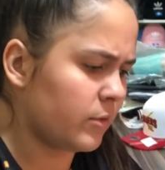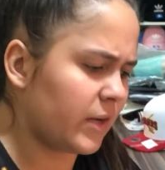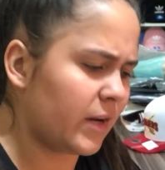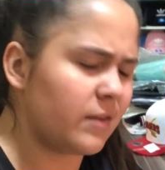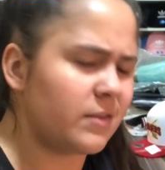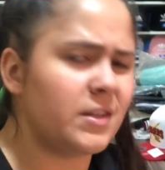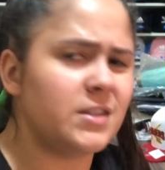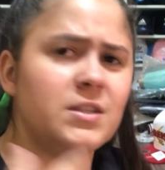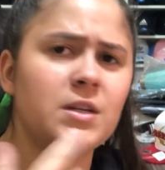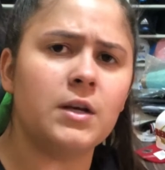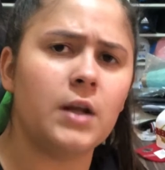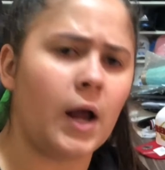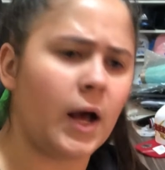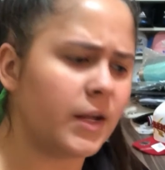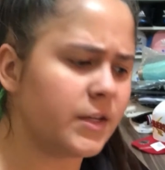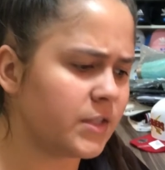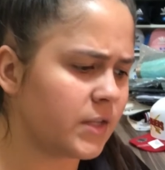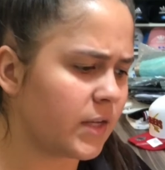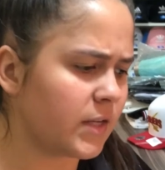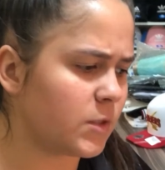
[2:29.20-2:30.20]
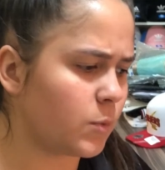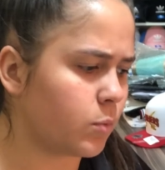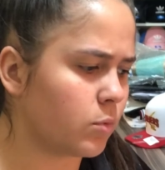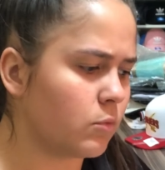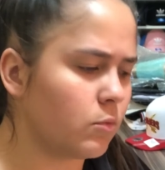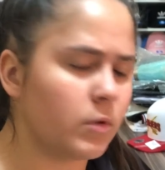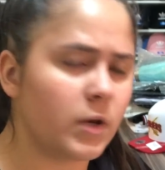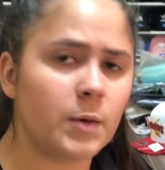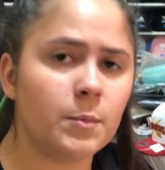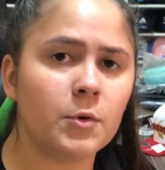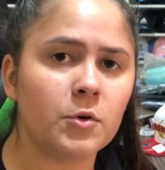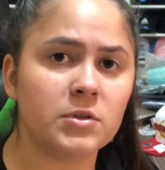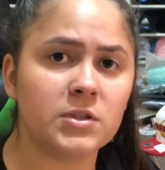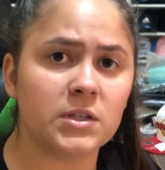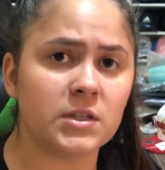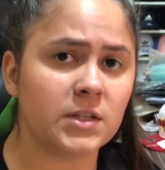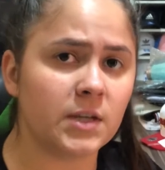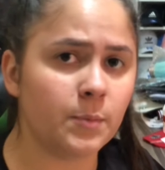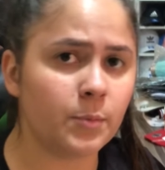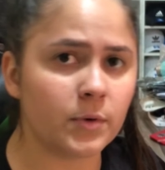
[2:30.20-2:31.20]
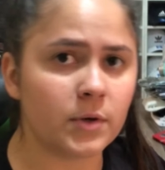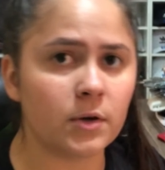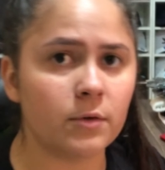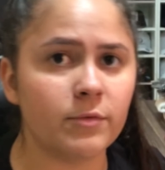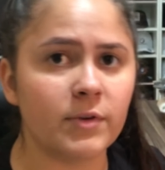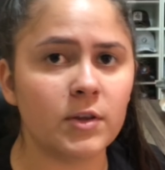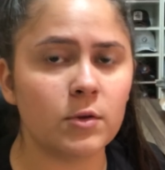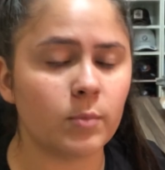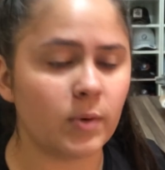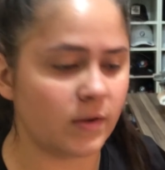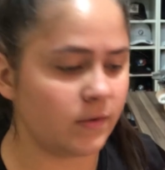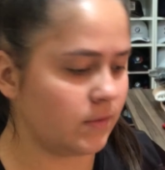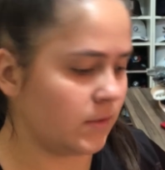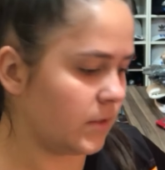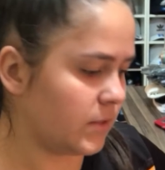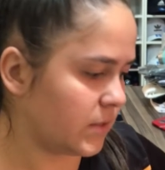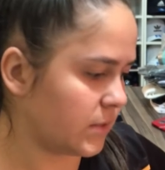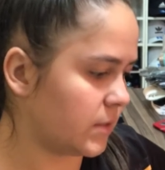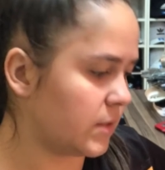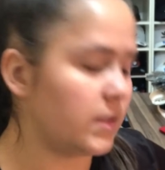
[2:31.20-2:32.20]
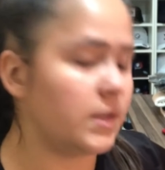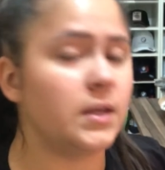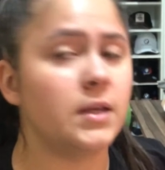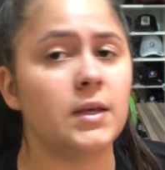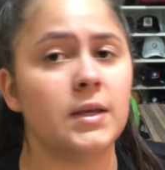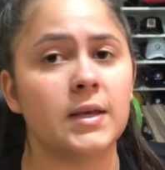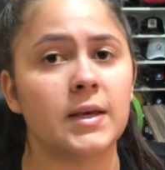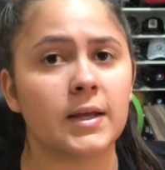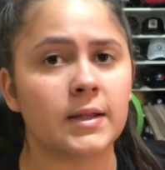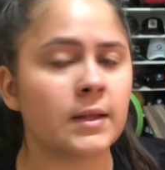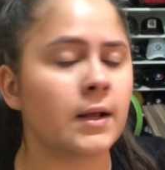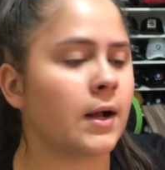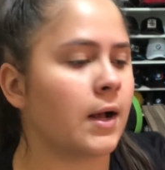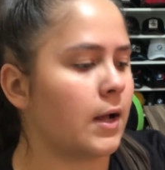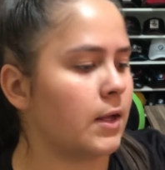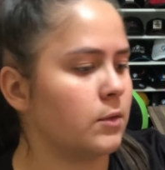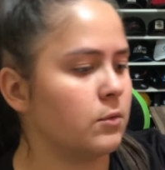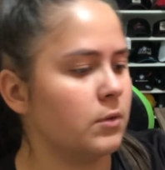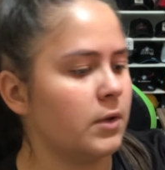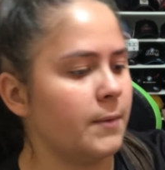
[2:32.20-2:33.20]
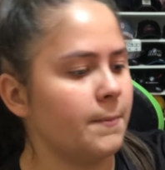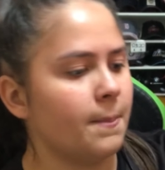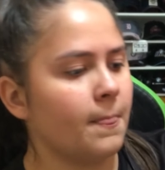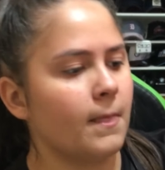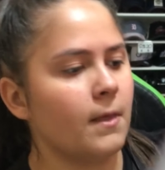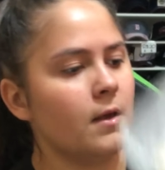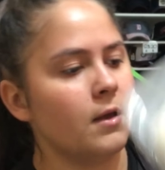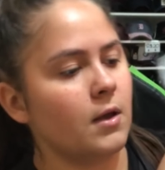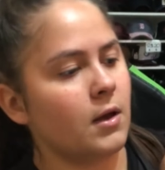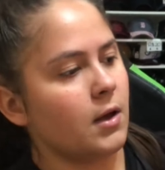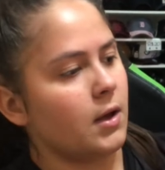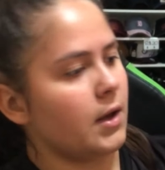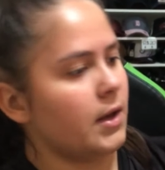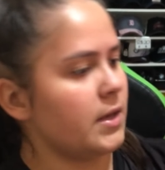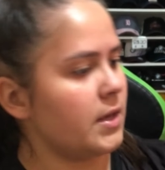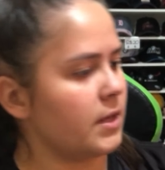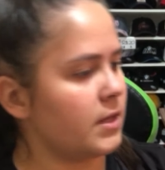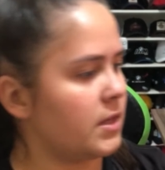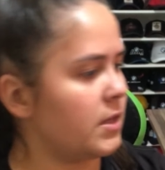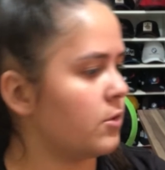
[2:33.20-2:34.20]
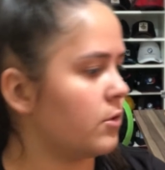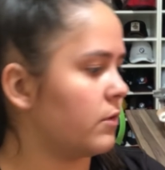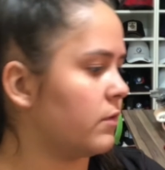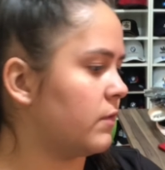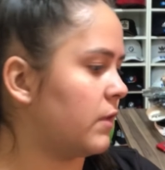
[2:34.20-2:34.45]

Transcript: trazer de grade, né? Tipo, do M ao GG, porque eu vendo bastante, assim, em atacado, né? Aí aqui nós